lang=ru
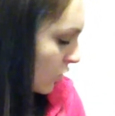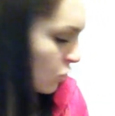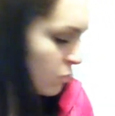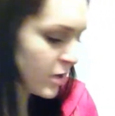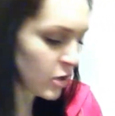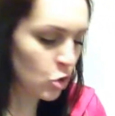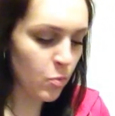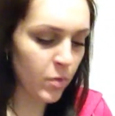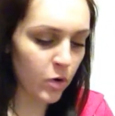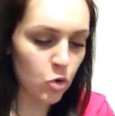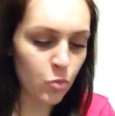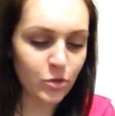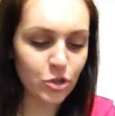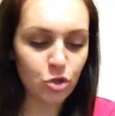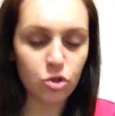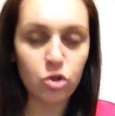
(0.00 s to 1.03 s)
Ну, маленькую
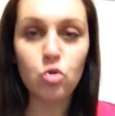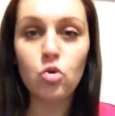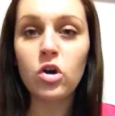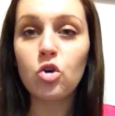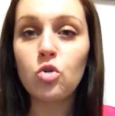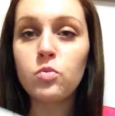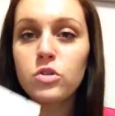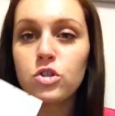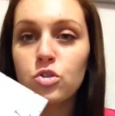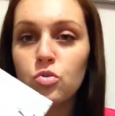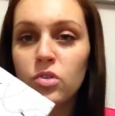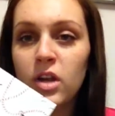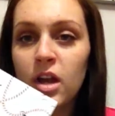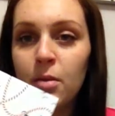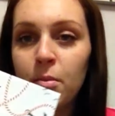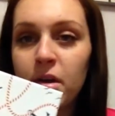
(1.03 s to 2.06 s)
покупочку, такую коробочку
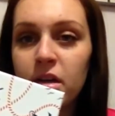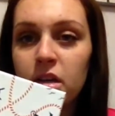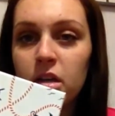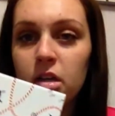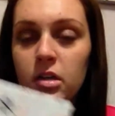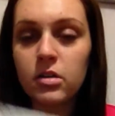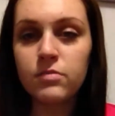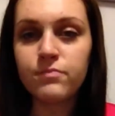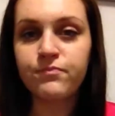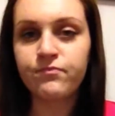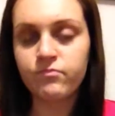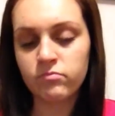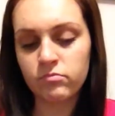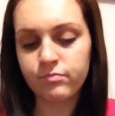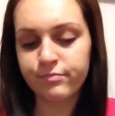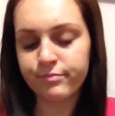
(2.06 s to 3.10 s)
для моих,
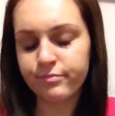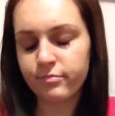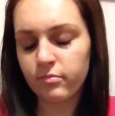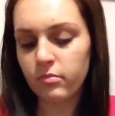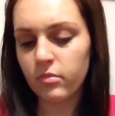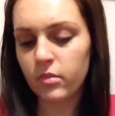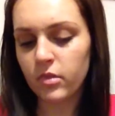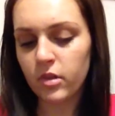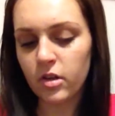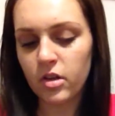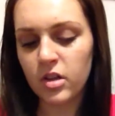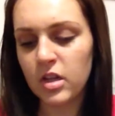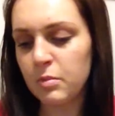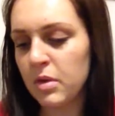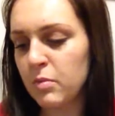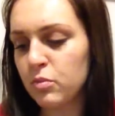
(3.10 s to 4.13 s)

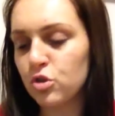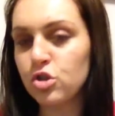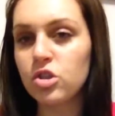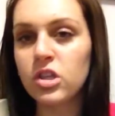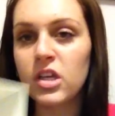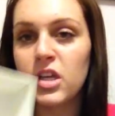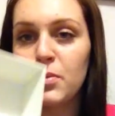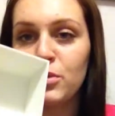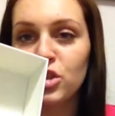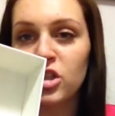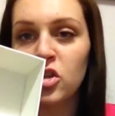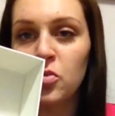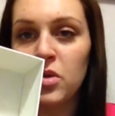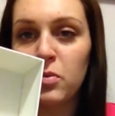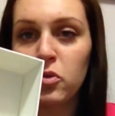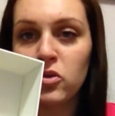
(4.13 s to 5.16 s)
для моей бижутерии, потому что
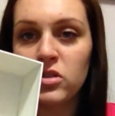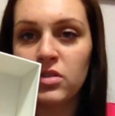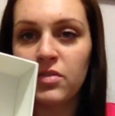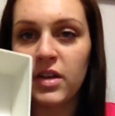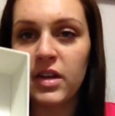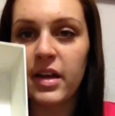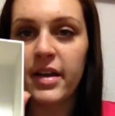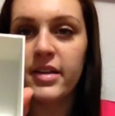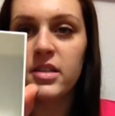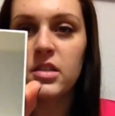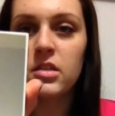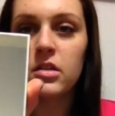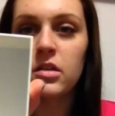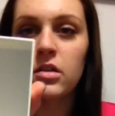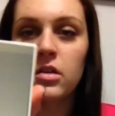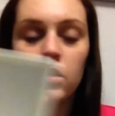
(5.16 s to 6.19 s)
она у меня просто
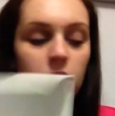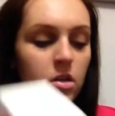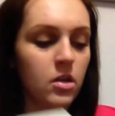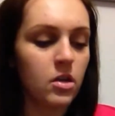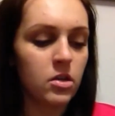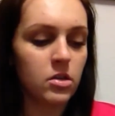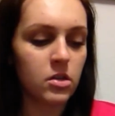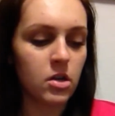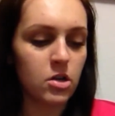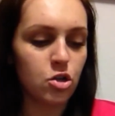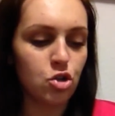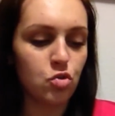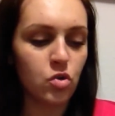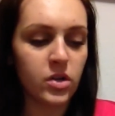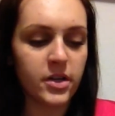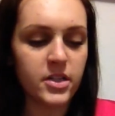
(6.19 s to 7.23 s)
валяется. Такая
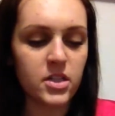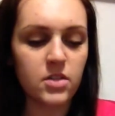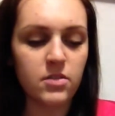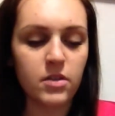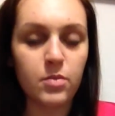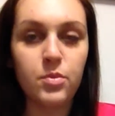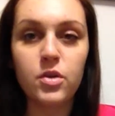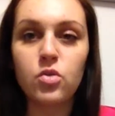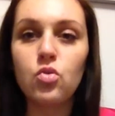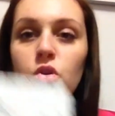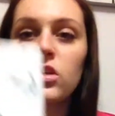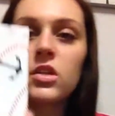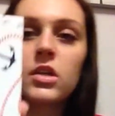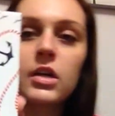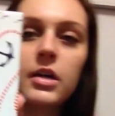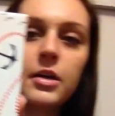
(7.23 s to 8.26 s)
ничего красивая,
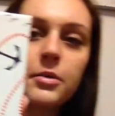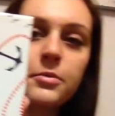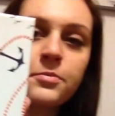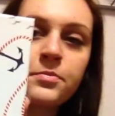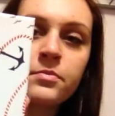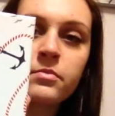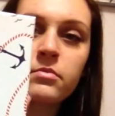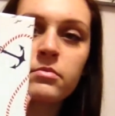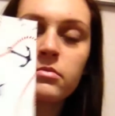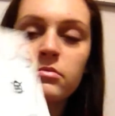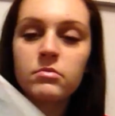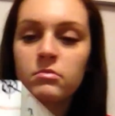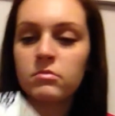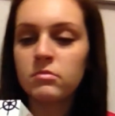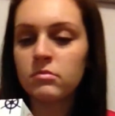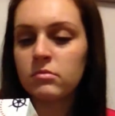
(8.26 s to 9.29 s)
прикольненькая.
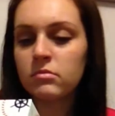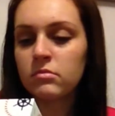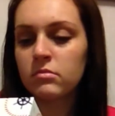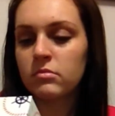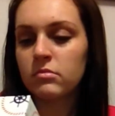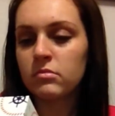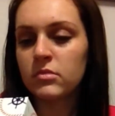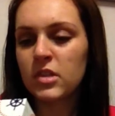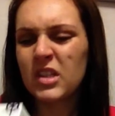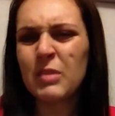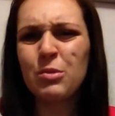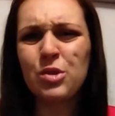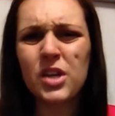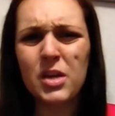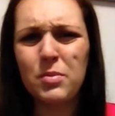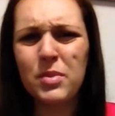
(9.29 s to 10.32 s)
Там
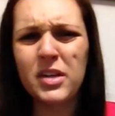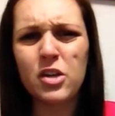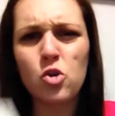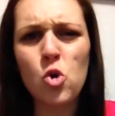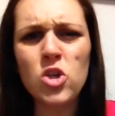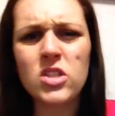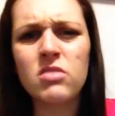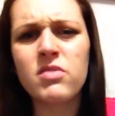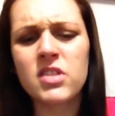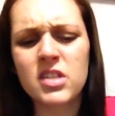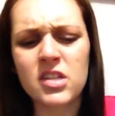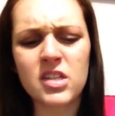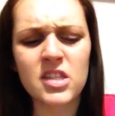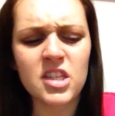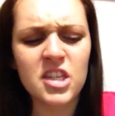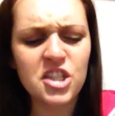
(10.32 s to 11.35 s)
такие были розовые
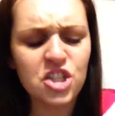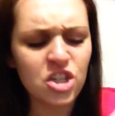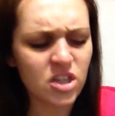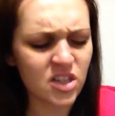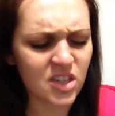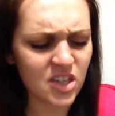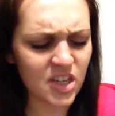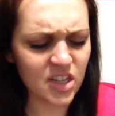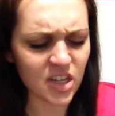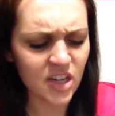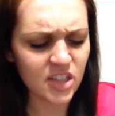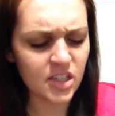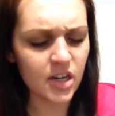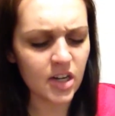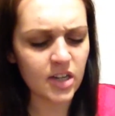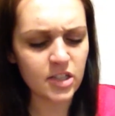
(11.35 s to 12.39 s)
сердечки, я не
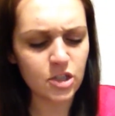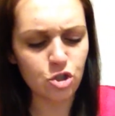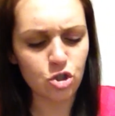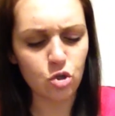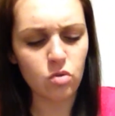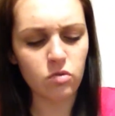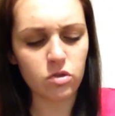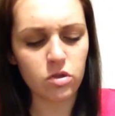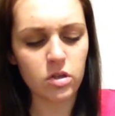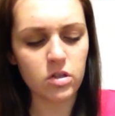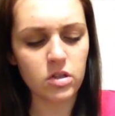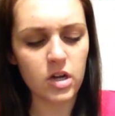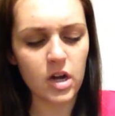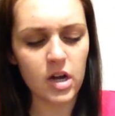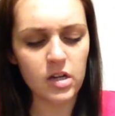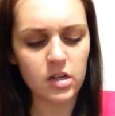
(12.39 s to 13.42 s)
хотела, я хотела что-то такое вот
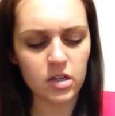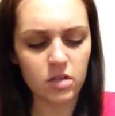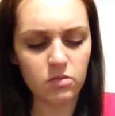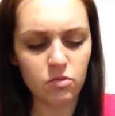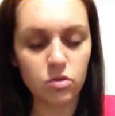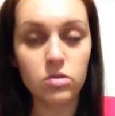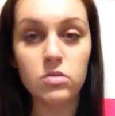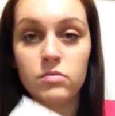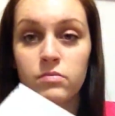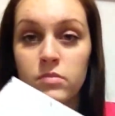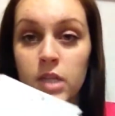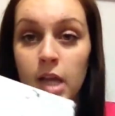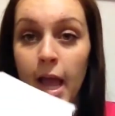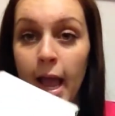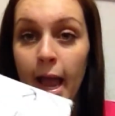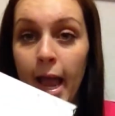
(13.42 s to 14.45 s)
нейтральное, и вот
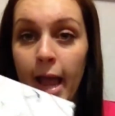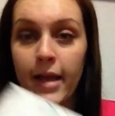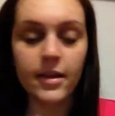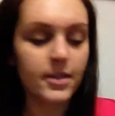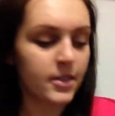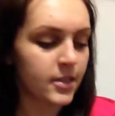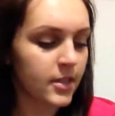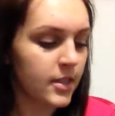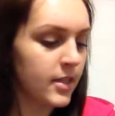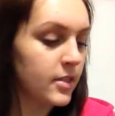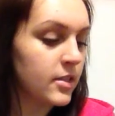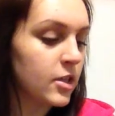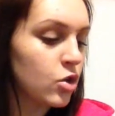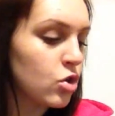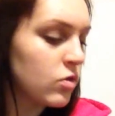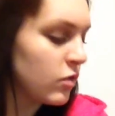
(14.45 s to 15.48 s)

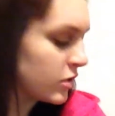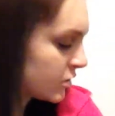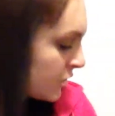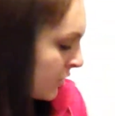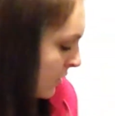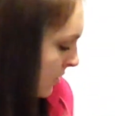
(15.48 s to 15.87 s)
такое вот.